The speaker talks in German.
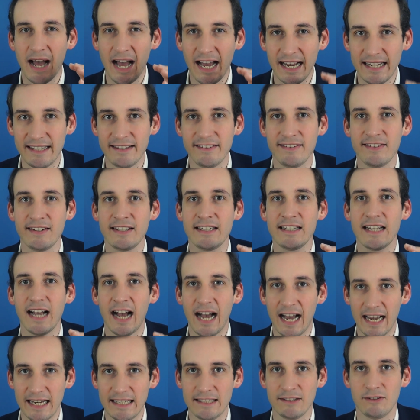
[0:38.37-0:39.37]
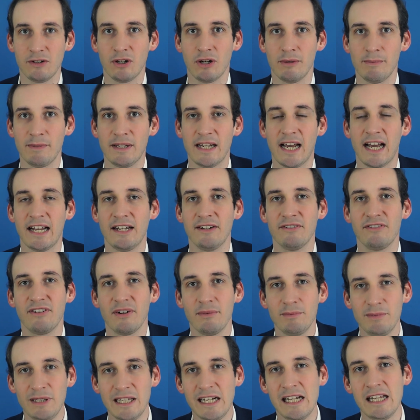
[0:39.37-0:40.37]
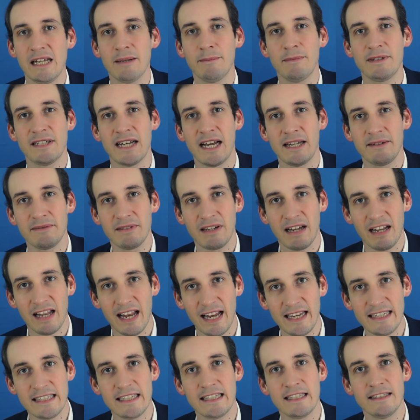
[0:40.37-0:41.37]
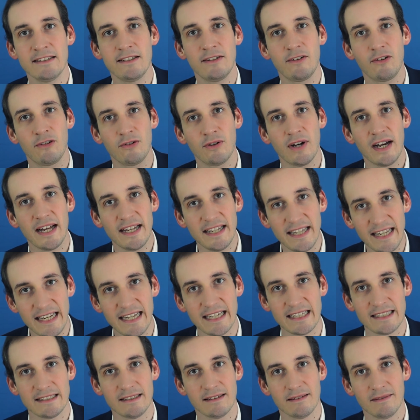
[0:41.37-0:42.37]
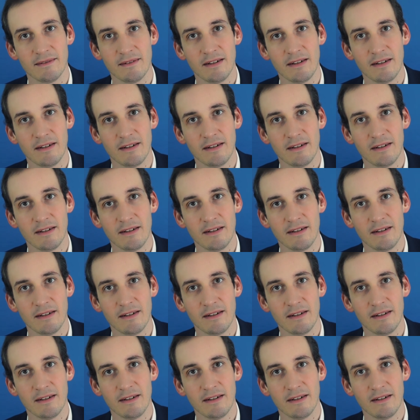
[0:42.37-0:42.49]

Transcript: einzigen Einkommen eine Familie mit einem Kleinkind zu ernähren.